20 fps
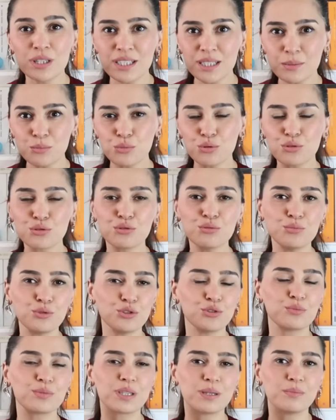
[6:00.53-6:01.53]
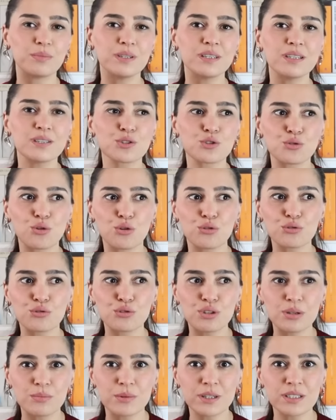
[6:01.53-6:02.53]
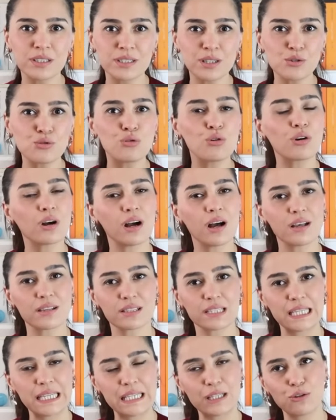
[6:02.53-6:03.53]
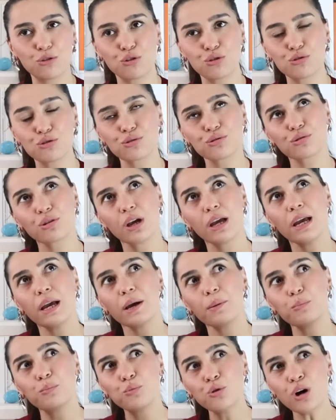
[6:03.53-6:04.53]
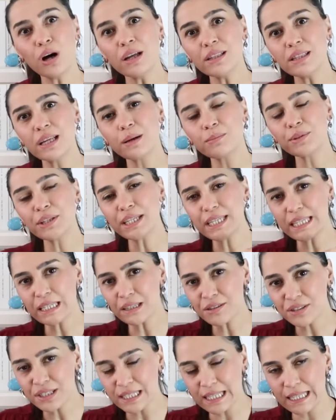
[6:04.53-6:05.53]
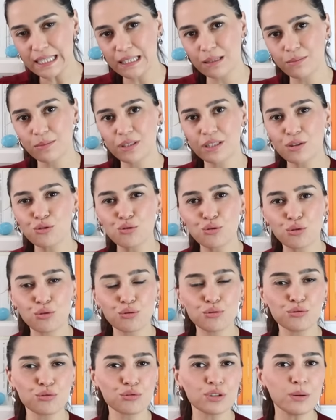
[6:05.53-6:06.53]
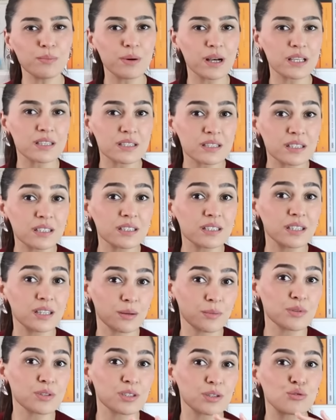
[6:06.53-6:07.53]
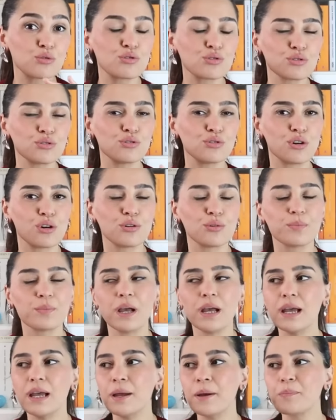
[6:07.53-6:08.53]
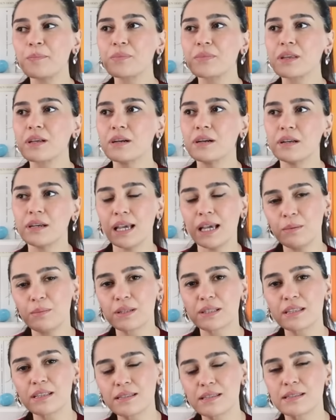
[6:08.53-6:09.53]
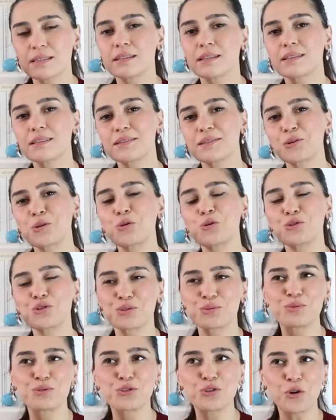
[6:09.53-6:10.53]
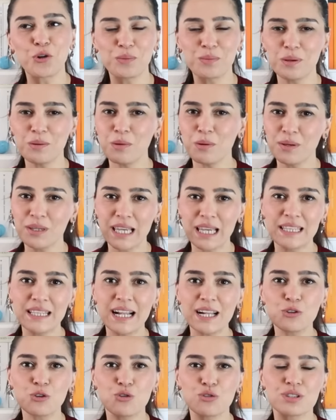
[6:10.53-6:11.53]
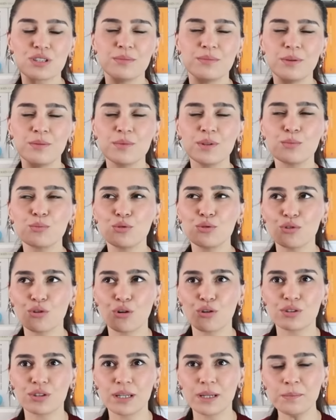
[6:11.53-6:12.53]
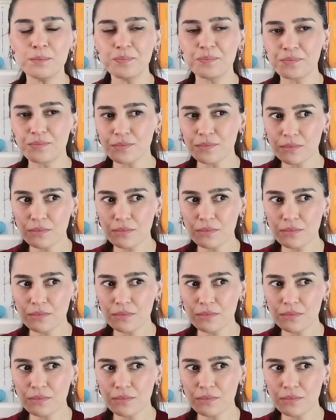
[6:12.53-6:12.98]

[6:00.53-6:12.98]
burada mutlu muyum gibi sorgulamalara çok az giriyoruz. Bu anlamda iç sesimizi çoğunlukla bastırdığımızı düşünüyorum. E, elbette sizin adınıza konuşmuş olmayayım ama genel gözlemim de bu yönde.